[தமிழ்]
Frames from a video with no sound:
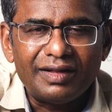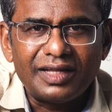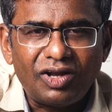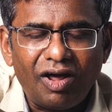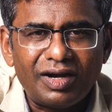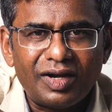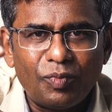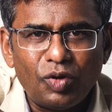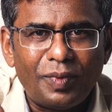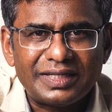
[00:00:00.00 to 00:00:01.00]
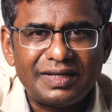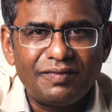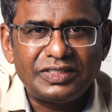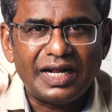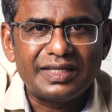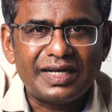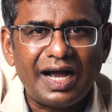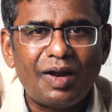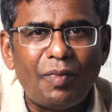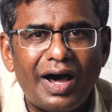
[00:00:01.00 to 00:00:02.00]
அந்த டார்கெட்டை மட்டும் மனசில் வச்சுட்டு
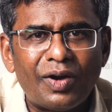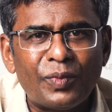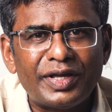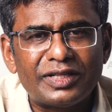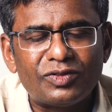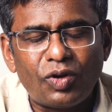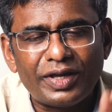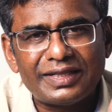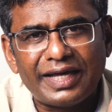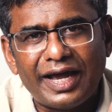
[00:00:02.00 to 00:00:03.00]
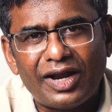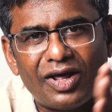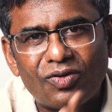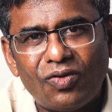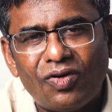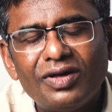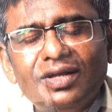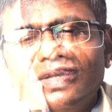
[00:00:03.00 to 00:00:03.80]
அதுக்காக நம்ம ஆரோக்கிய தொலைக்க தயாராக இருக்கோம்